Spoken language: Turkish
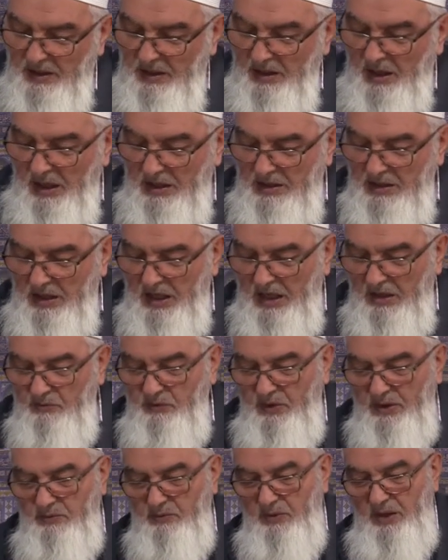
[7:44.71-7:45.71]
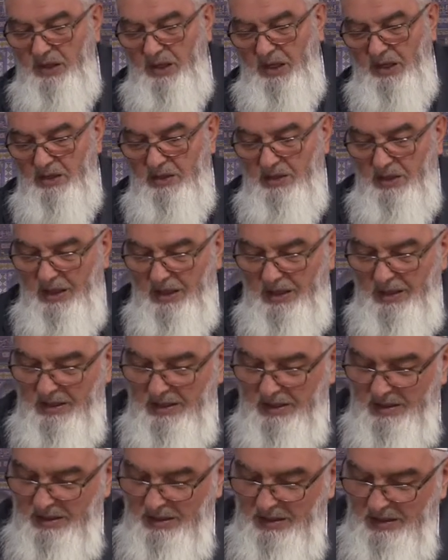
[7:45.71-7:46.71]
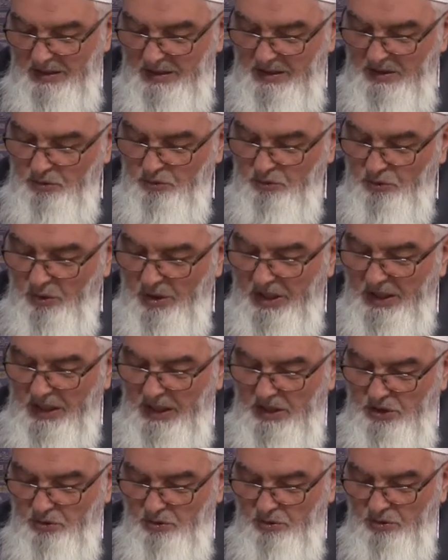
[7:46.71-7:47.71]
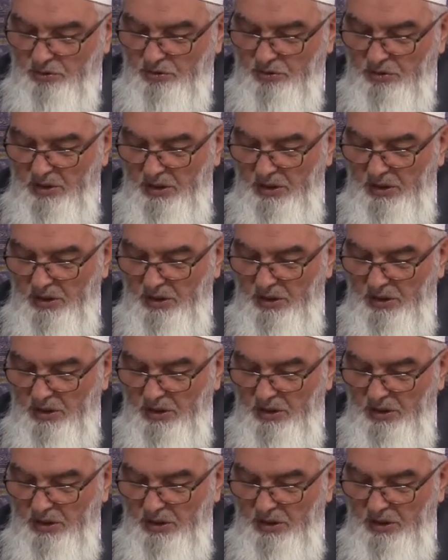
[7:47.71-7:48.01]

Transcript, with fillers: Kadıhan fetvalarında şöyle geçiyor.